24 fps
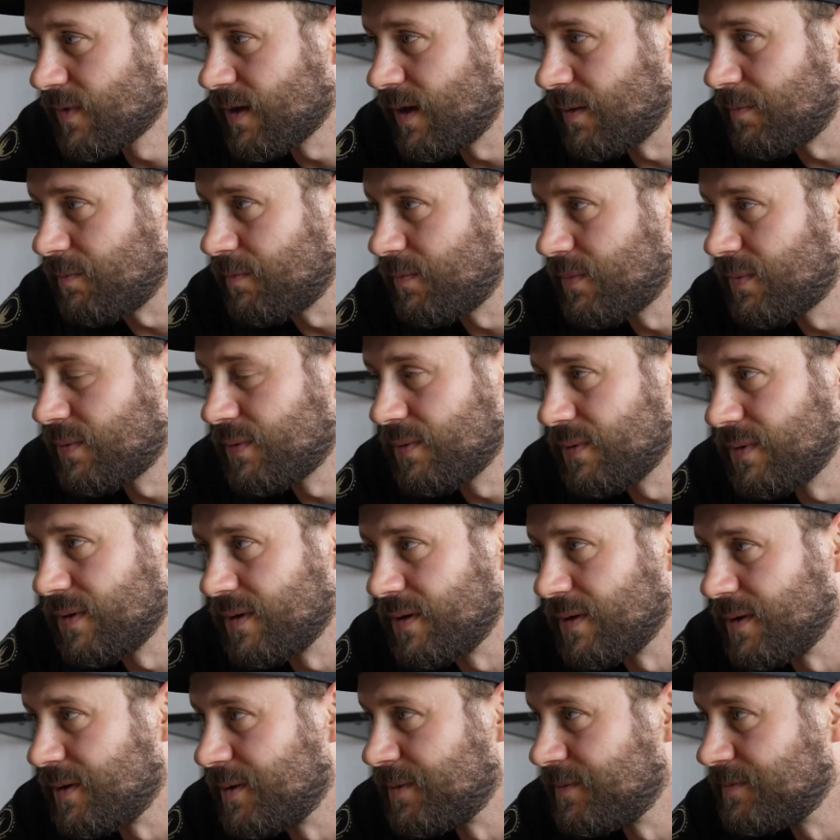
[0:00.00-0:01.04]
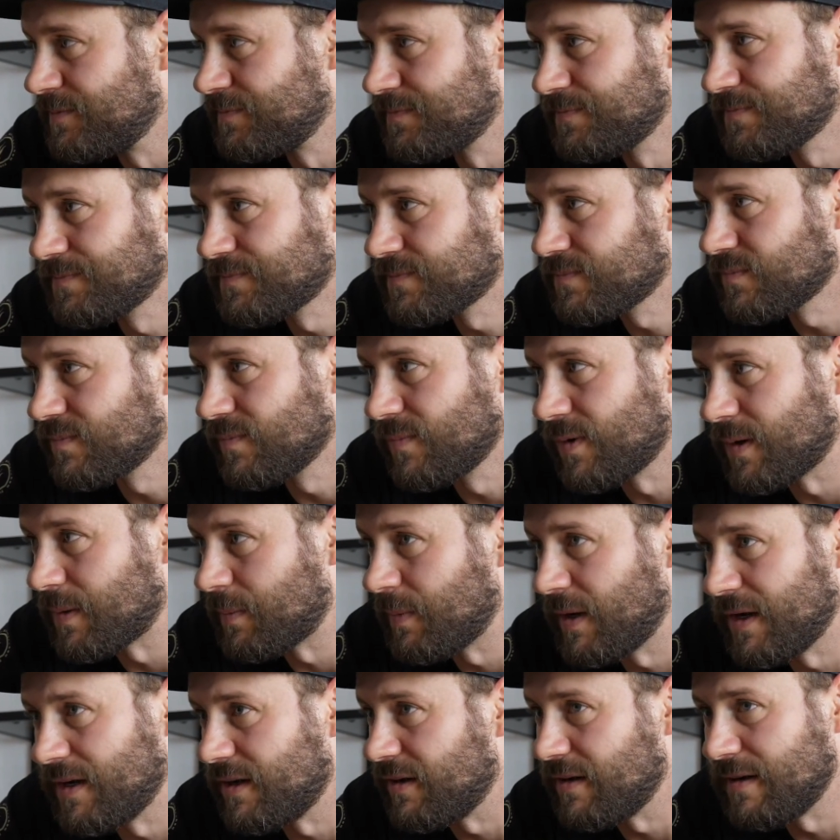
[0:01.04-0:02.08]
habe ähm, mit
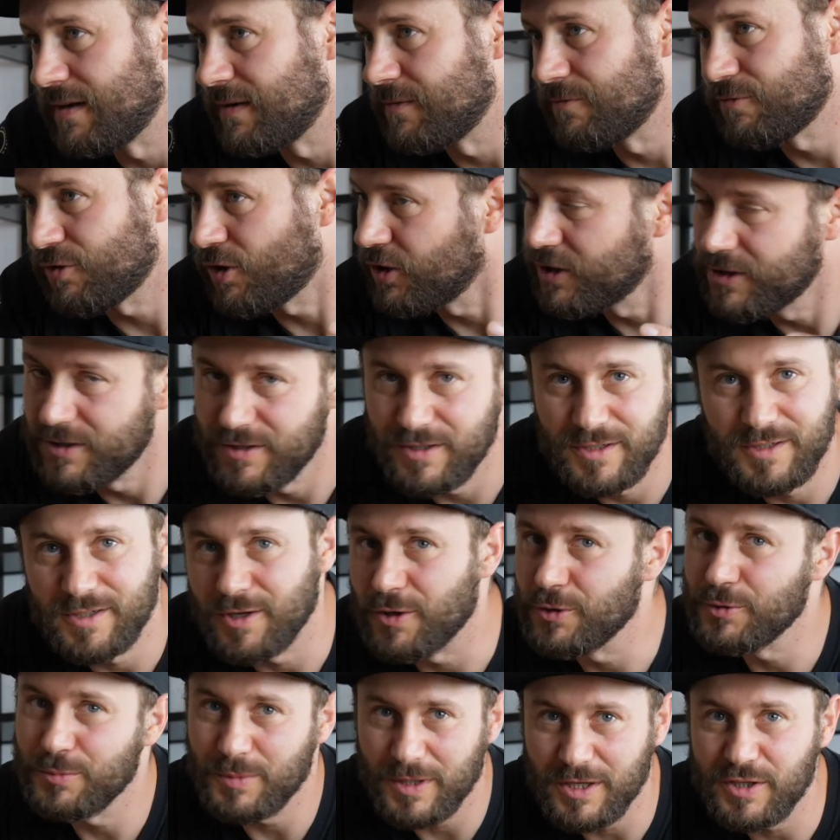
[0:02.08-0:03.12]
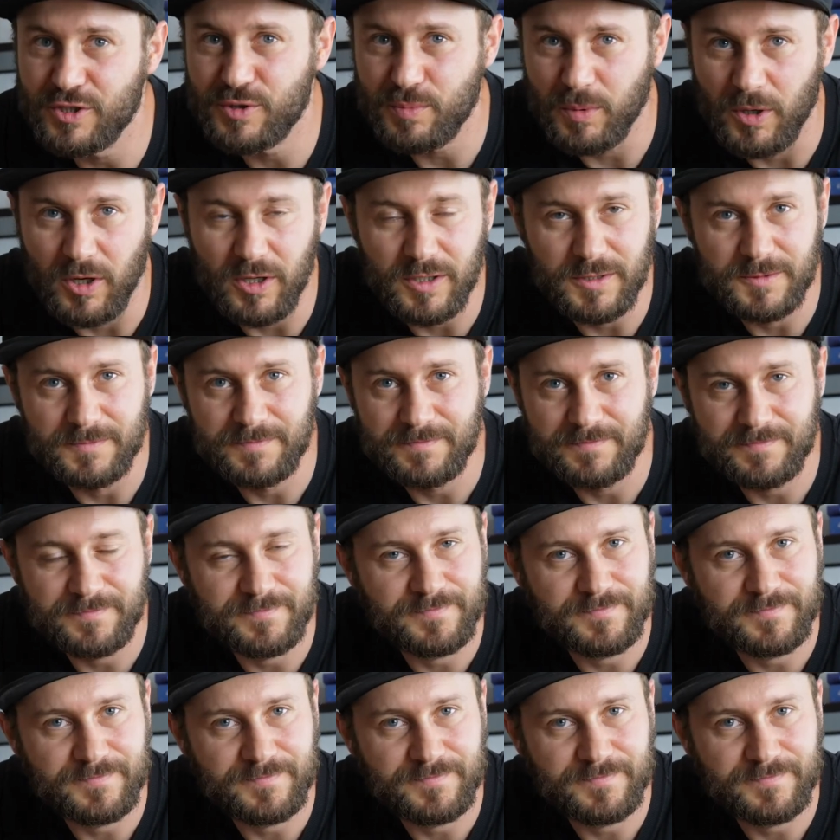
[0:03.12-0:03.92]
meiner Freundin darüber gesprochen